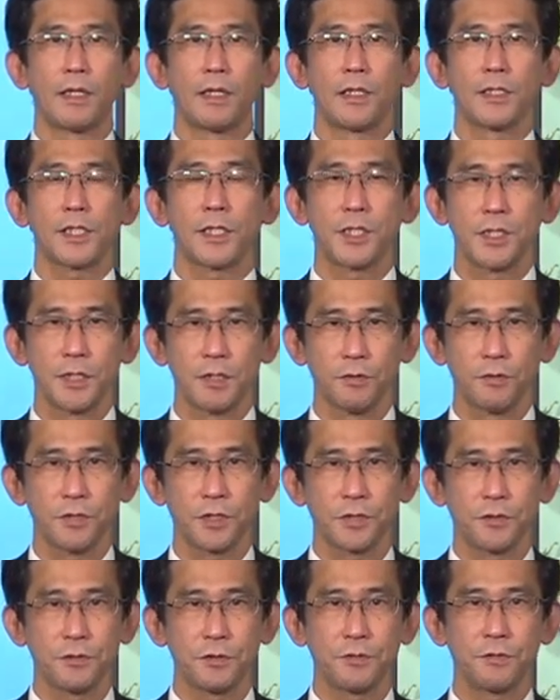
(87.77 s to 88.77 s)
最新の
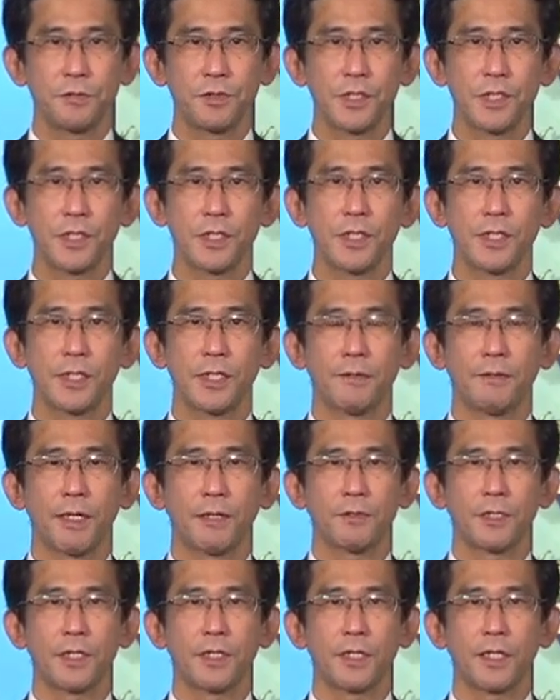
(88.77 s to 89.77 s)
気象情報については、
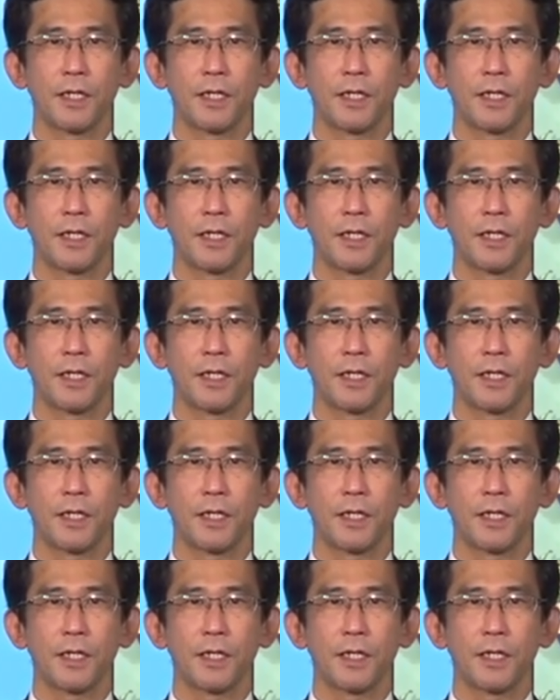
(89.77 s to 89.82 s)
お天